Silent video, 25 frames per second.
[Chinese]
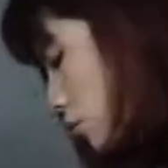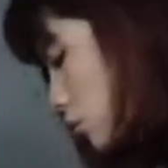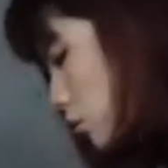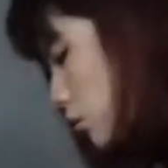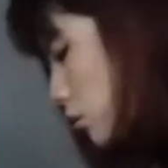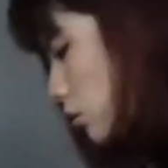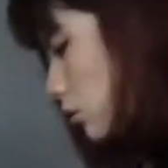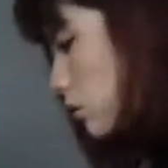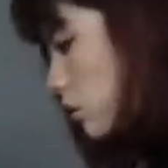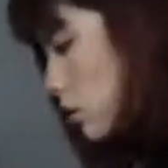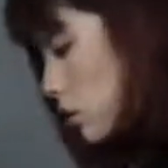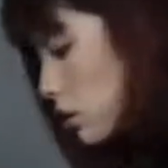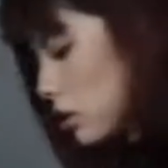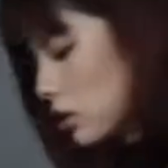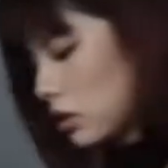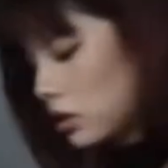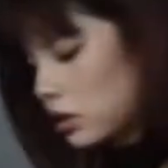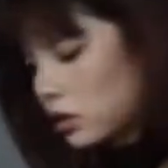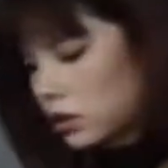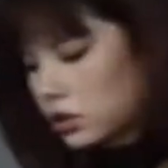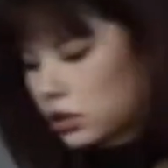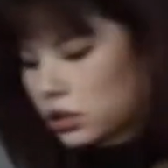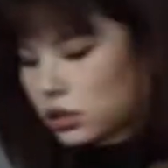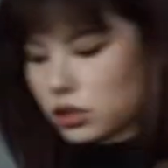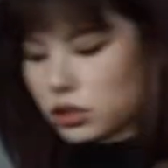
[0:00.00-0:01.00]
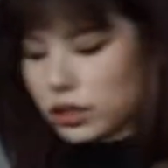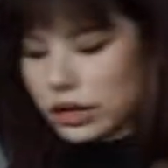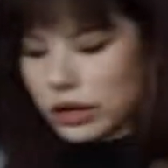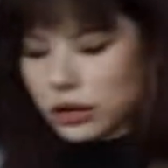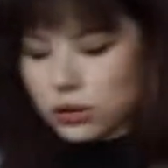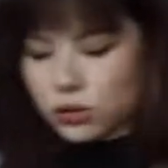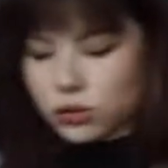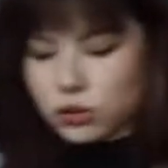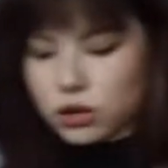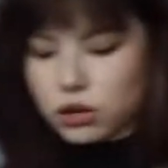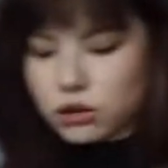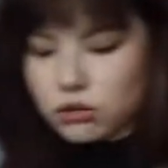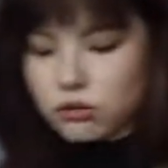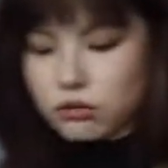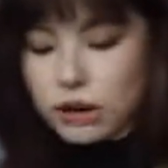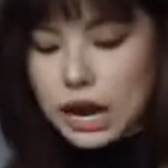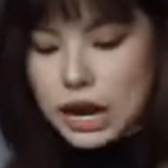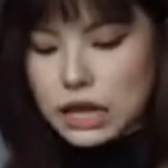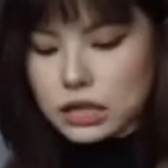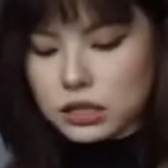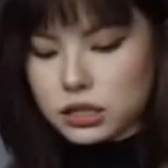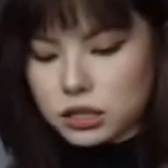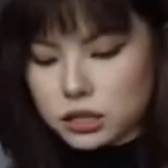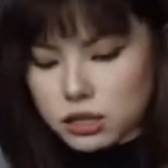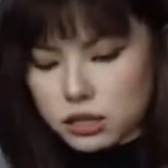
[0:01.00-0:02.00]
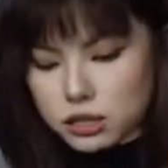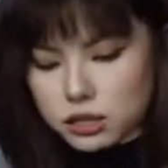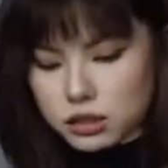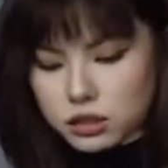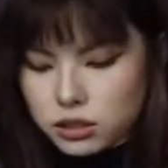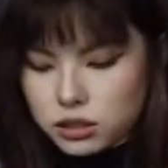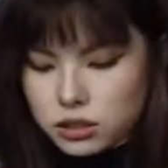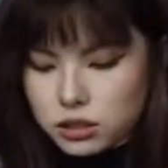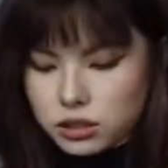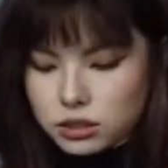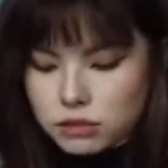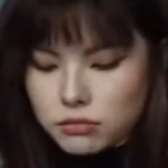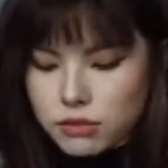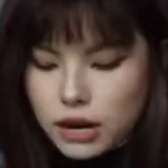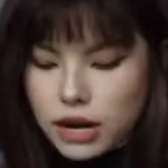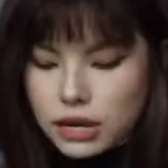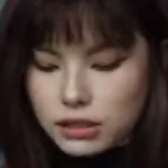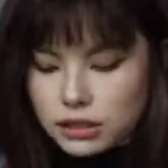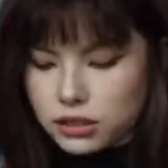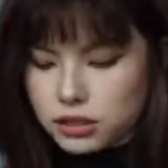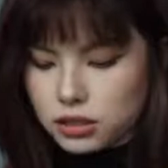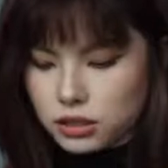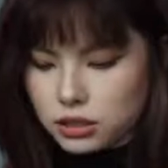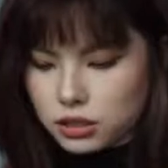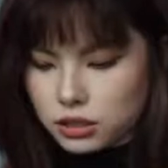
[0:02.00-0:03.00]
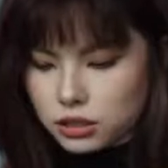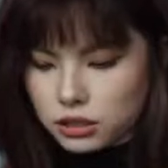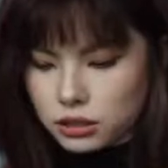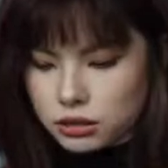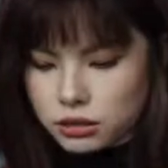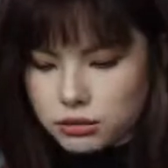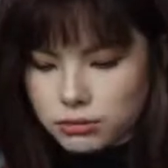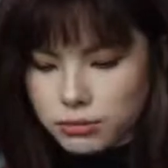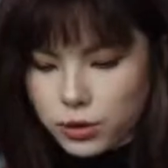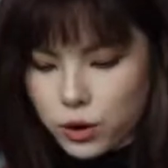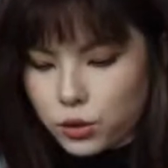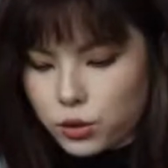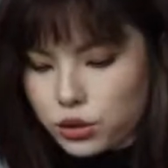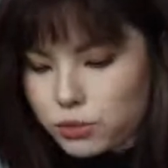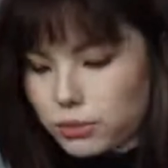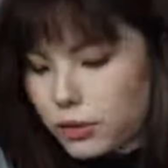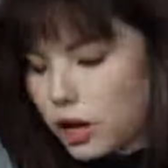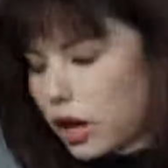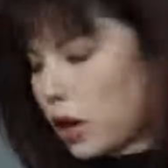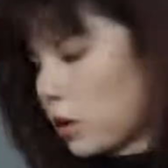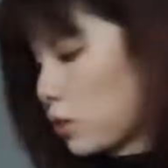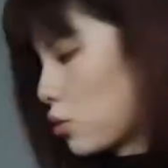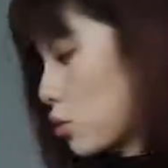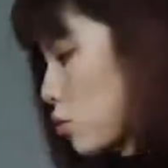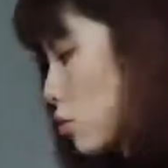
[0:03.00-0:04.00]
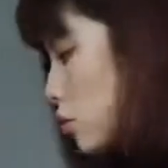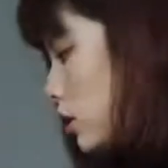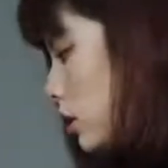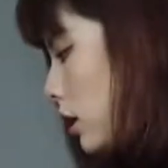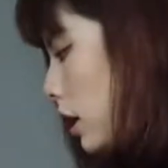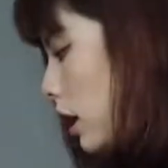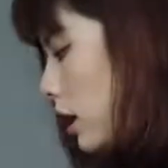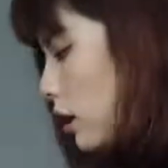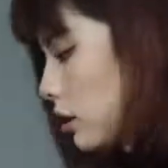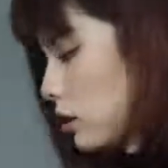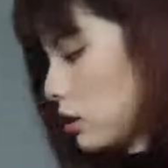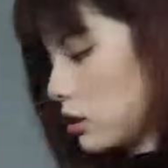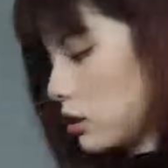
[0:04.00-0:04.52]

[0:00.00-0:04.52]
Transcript: 就是两双袜子。这袜子没有什么好说的啦，